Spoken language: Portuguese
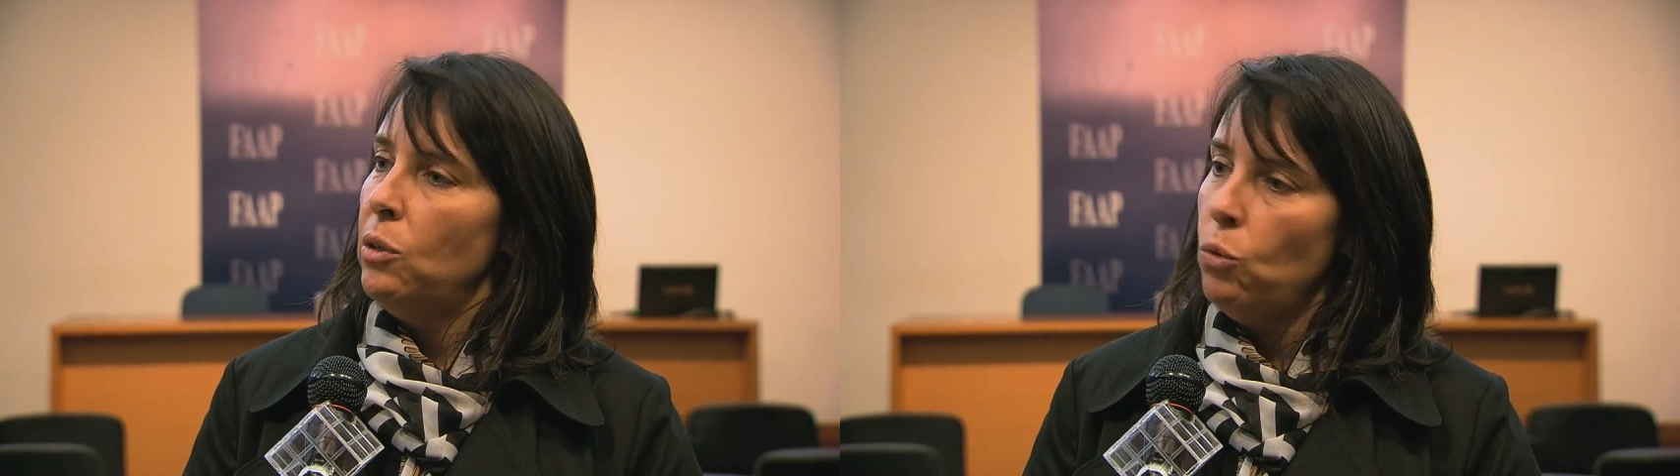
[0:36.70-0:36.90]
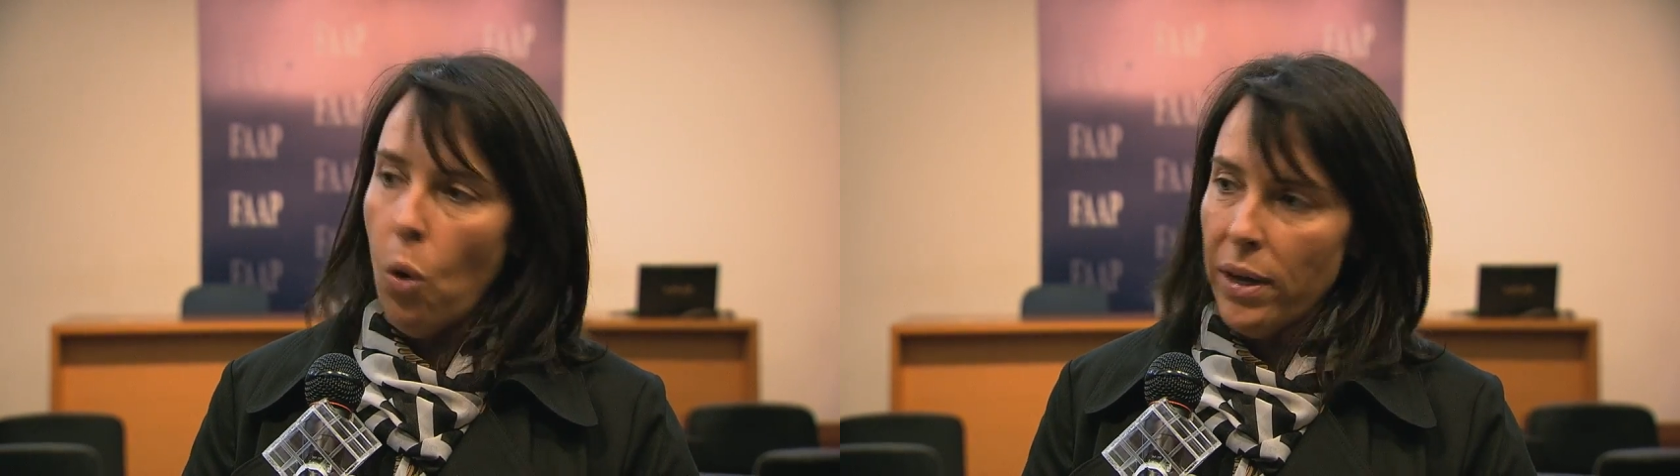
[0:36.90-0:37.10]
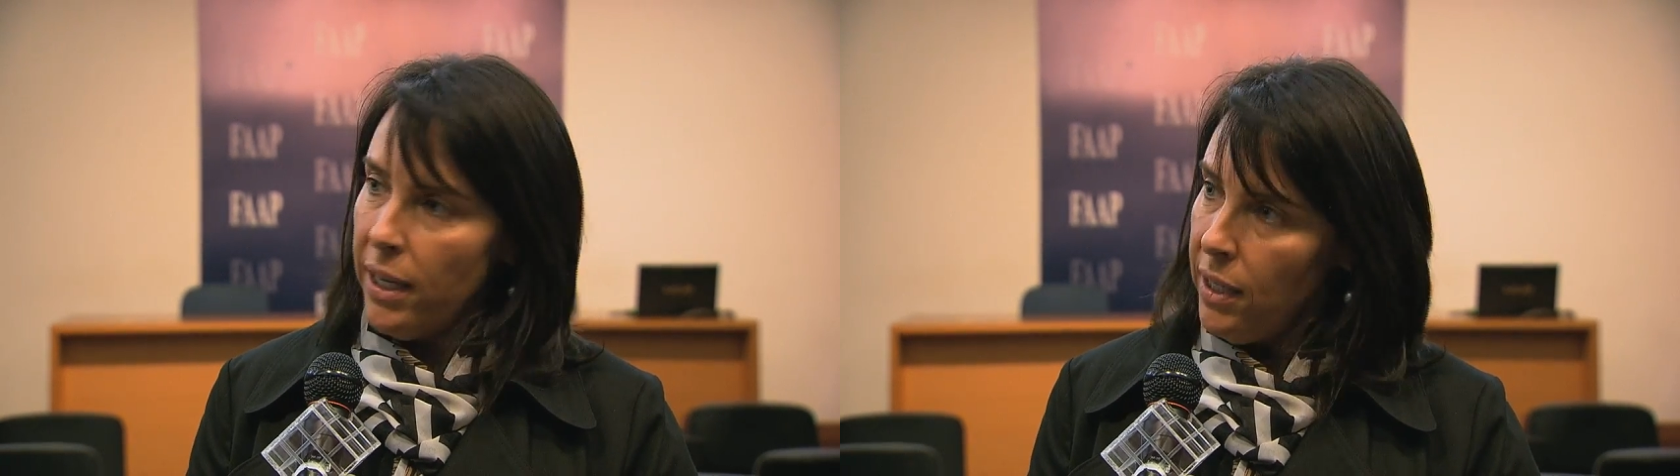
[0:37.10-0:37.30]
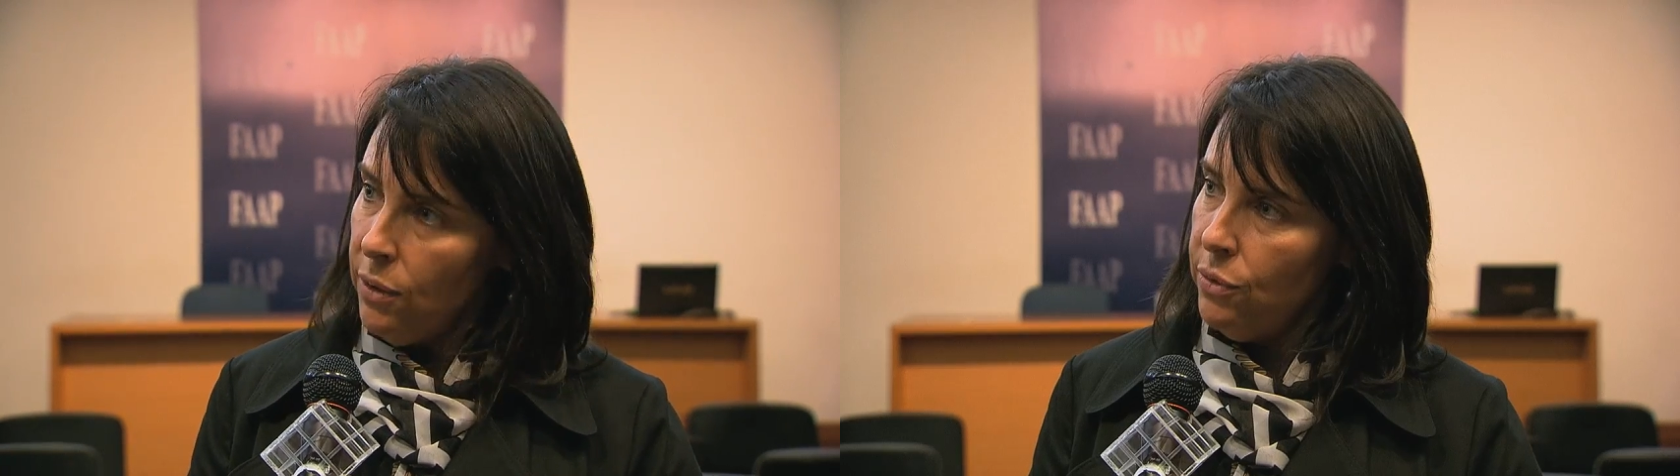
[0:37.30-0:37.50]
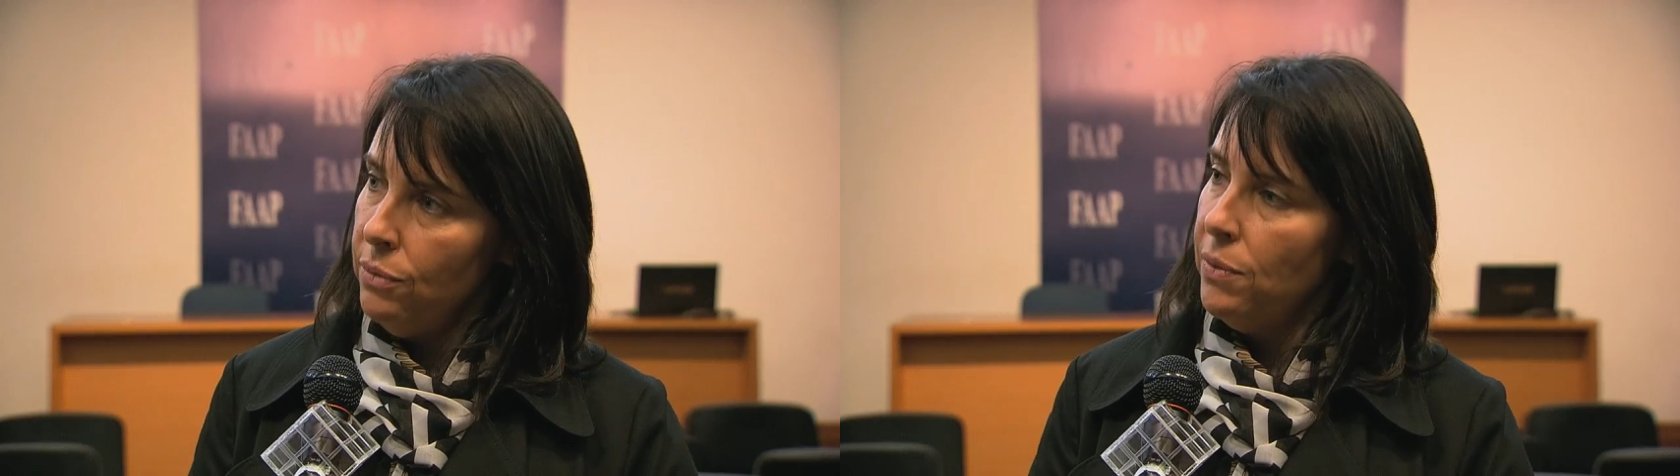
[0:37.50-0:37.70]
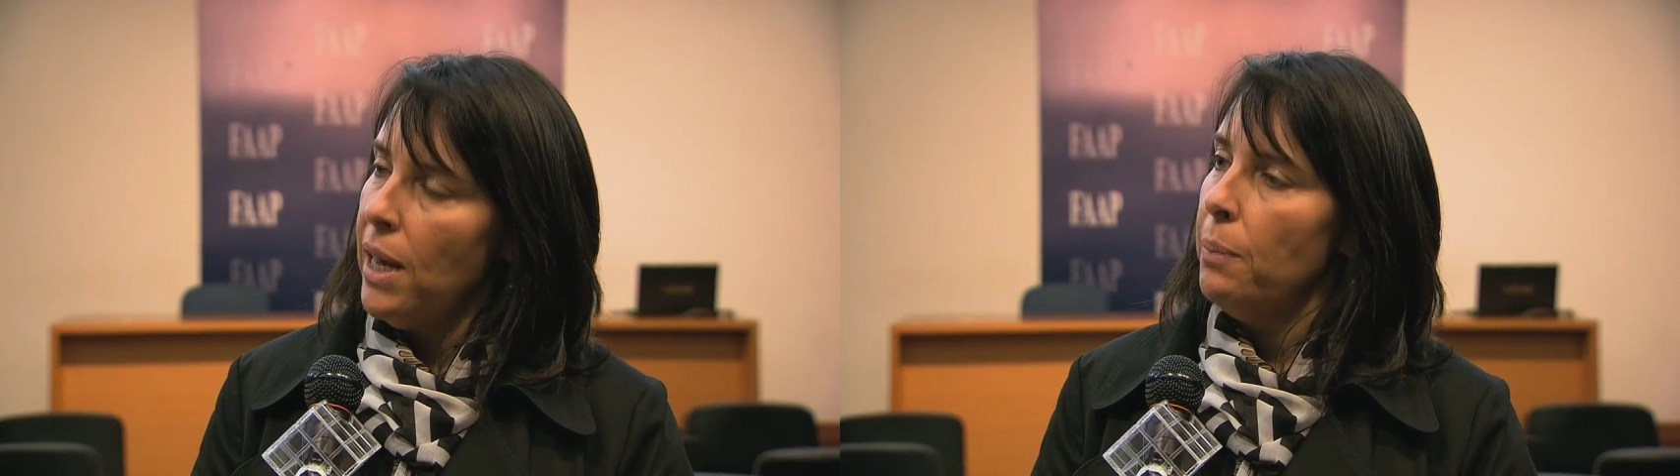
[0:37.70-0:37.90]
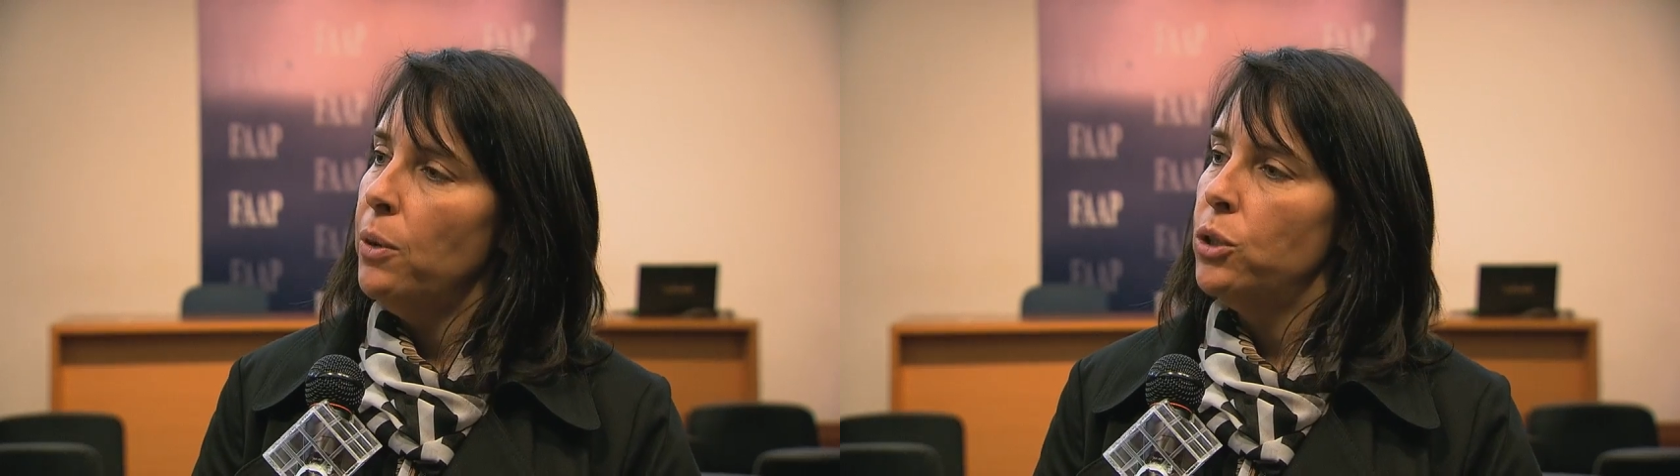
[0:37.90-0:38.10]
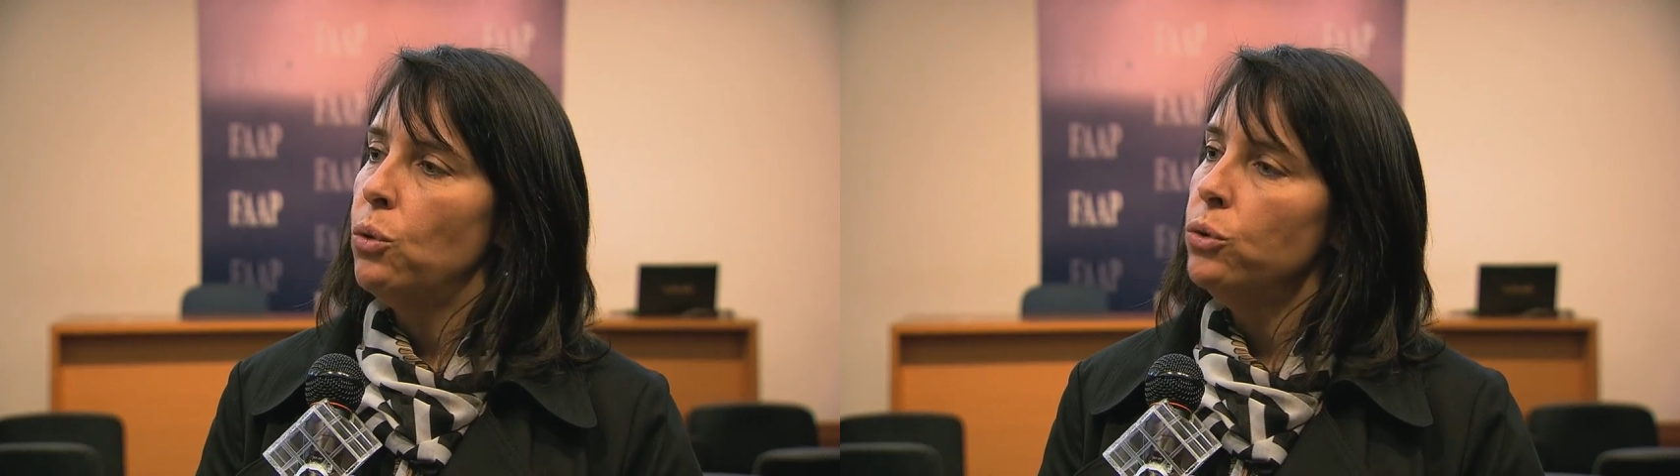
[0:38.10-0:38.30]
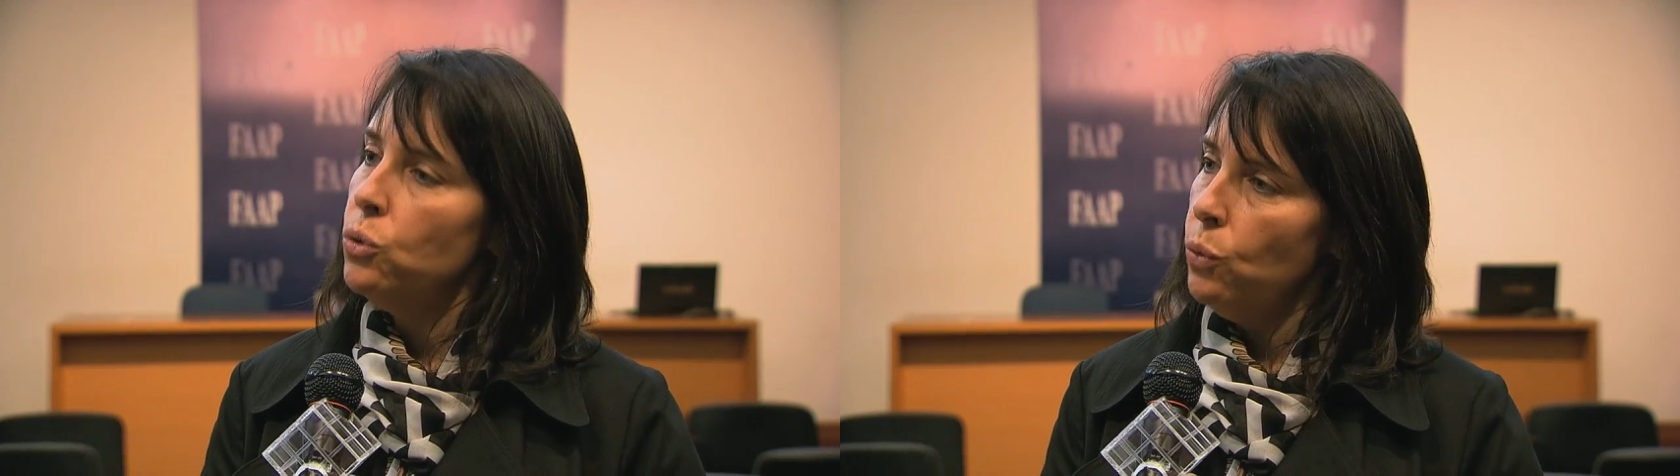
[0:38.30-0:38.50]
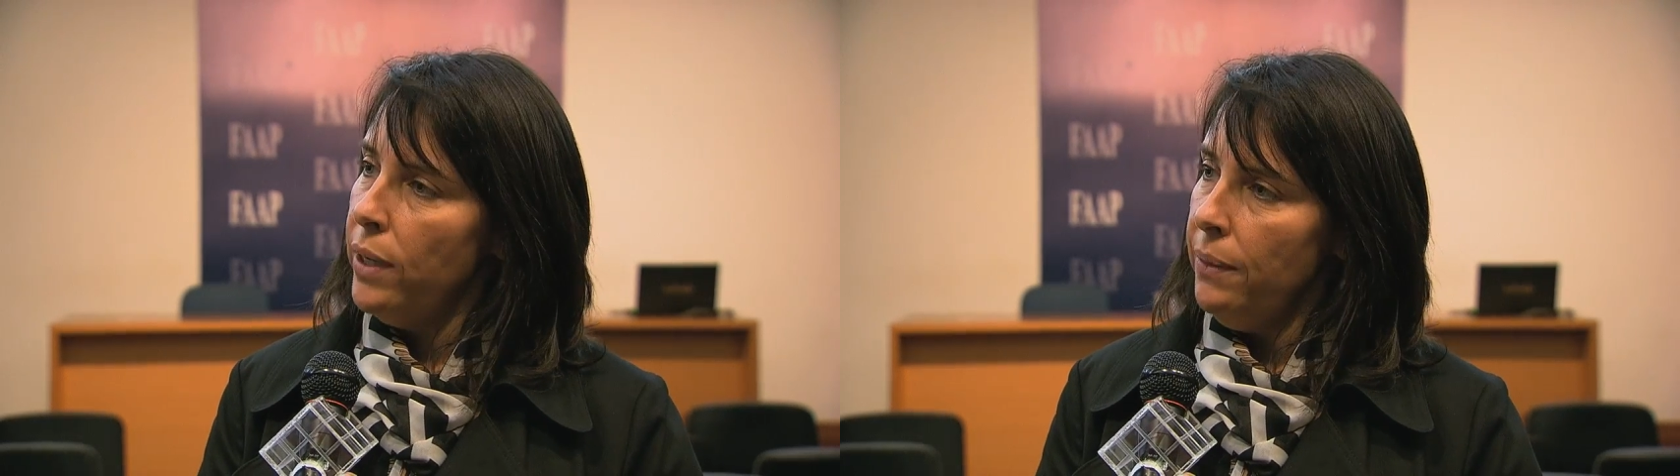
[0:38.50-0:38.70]
qualquer nível, ela pode
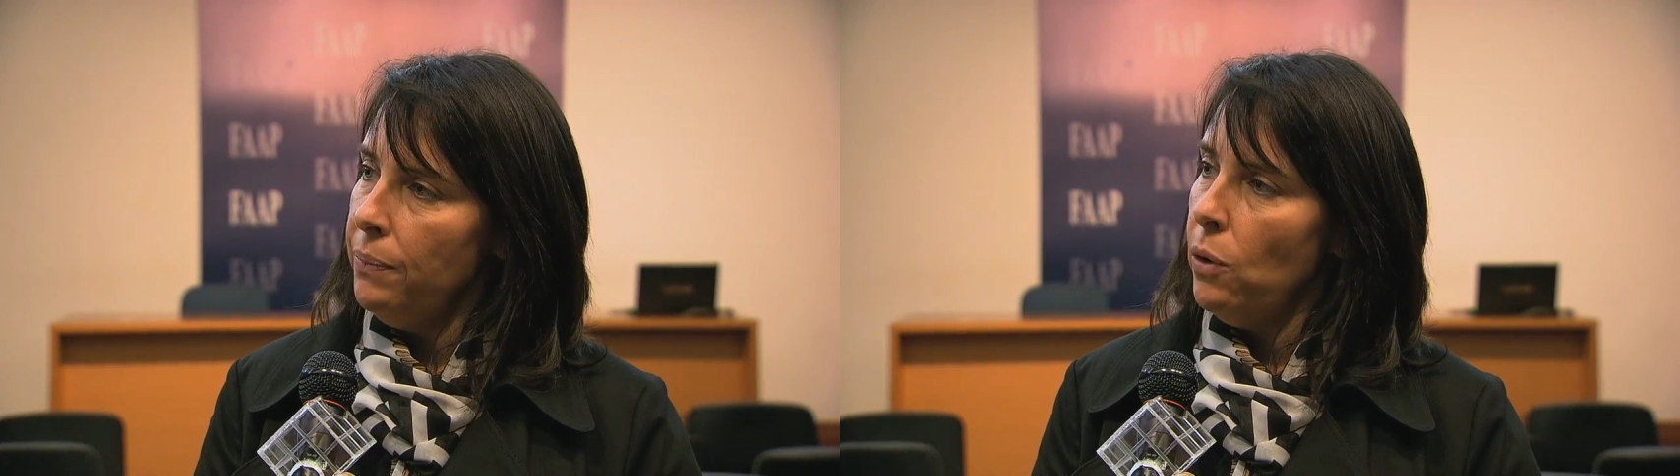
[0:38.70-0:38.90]
construir